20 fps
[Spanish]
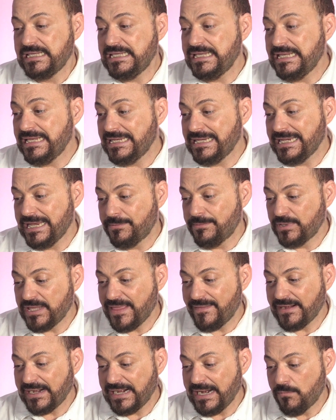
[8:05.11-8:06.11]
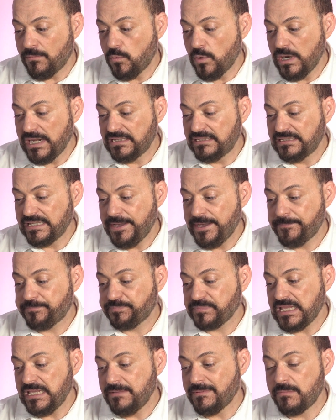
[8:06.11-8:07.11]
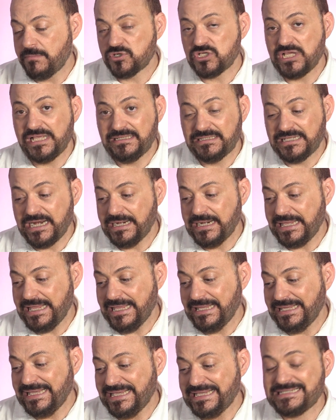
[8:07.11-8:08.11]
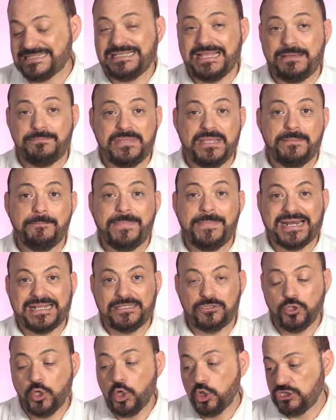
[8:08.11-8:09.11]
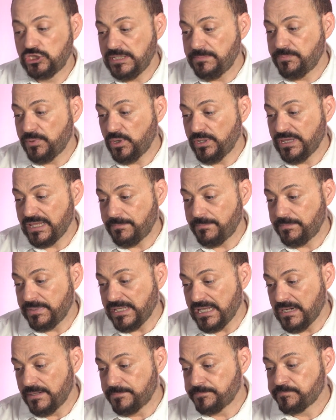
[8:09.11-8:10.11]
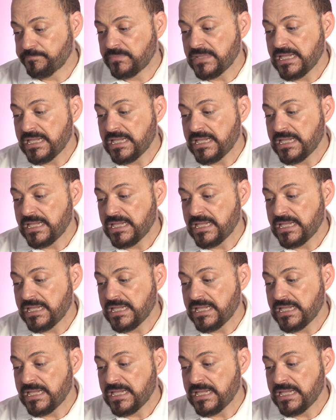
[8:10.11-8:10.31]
Y le voy a dar la vuelta y vamos a entrar en que es también para todo tipo de piel.